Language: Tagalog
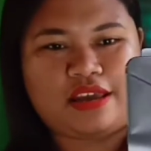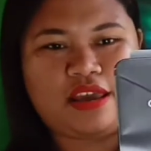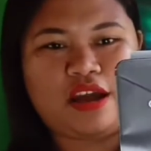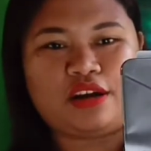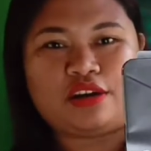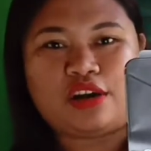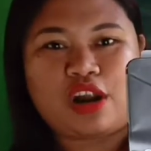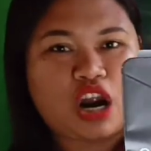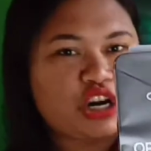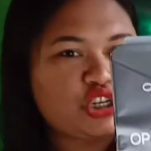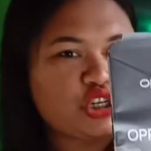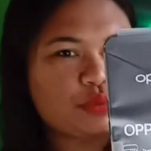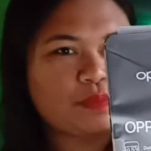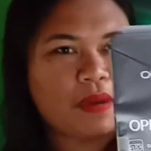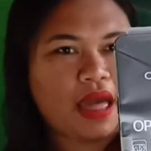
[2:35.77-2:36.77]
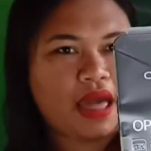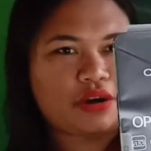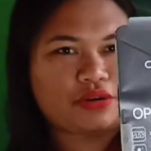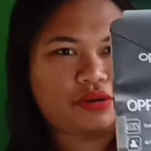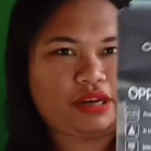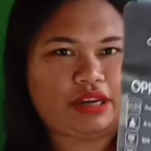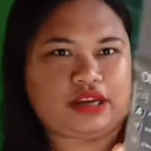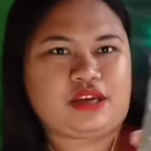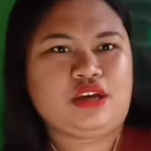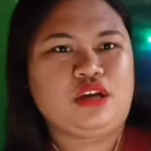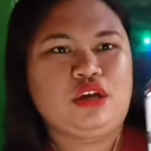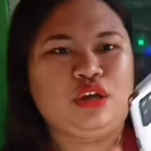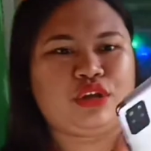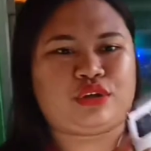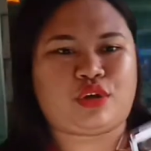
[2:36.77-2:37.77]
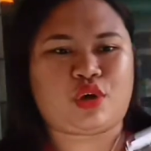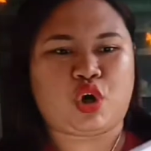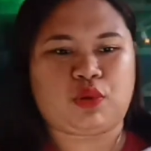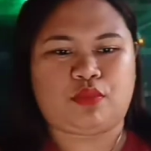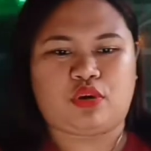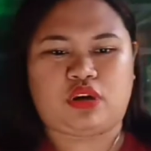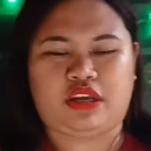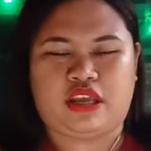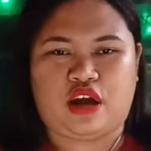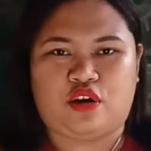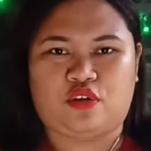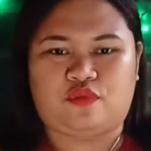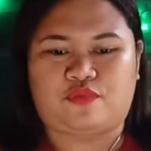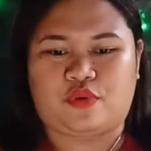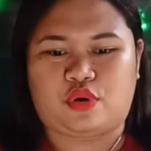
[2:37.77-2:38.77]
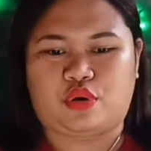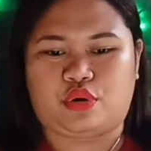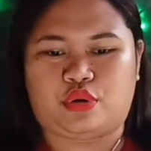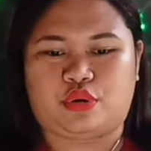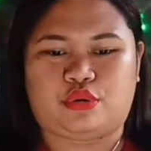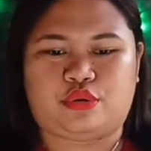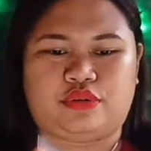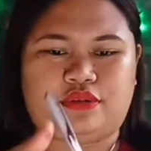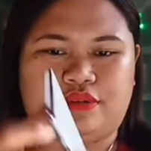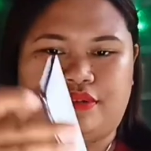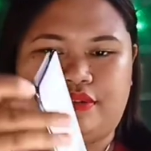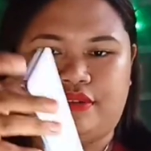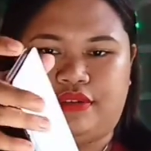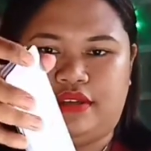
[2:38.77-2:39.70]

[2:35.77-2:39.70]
Ayan, large battery. So, muna yung phone.